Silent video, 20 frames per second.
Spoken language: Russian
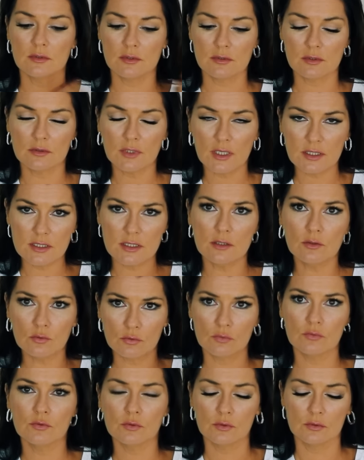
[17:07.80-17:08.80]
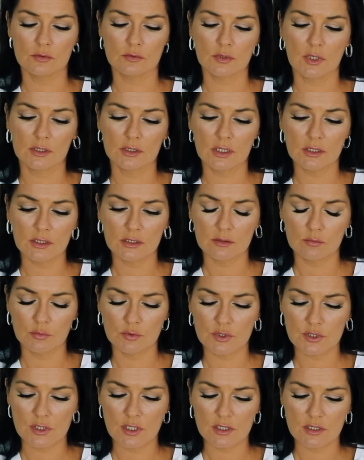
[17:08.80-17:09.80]
надену, вот, когда надо
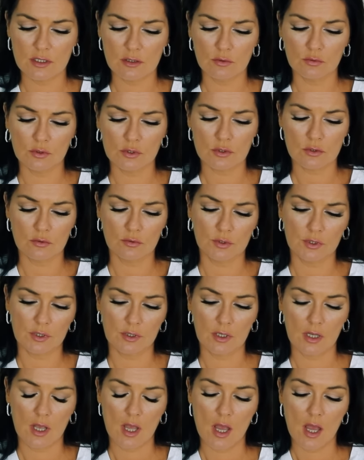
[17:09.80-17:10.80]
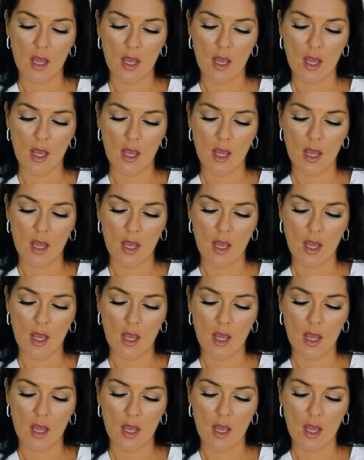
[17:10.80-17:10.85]
будет снять зеленый слоник.